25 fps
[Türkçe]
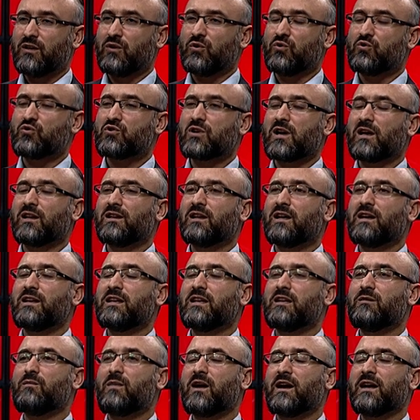Yüce Allah'ın
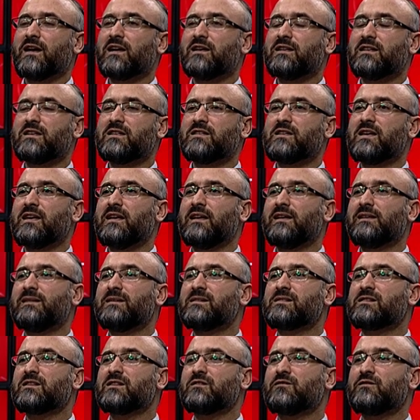himaye edeceği
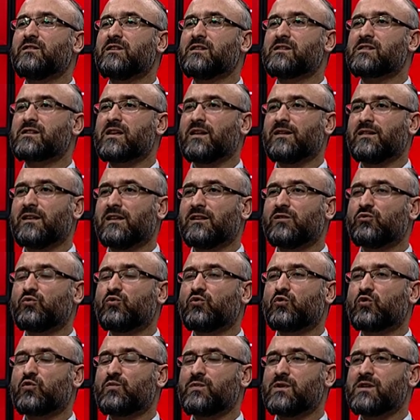yedi sınıf insan, yedi
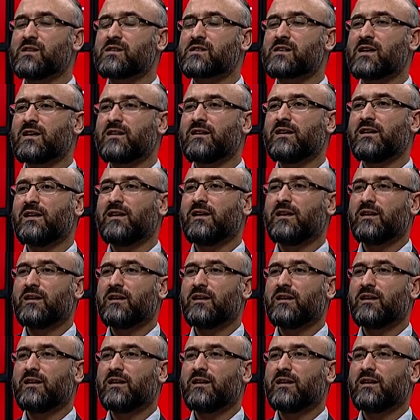grup insan.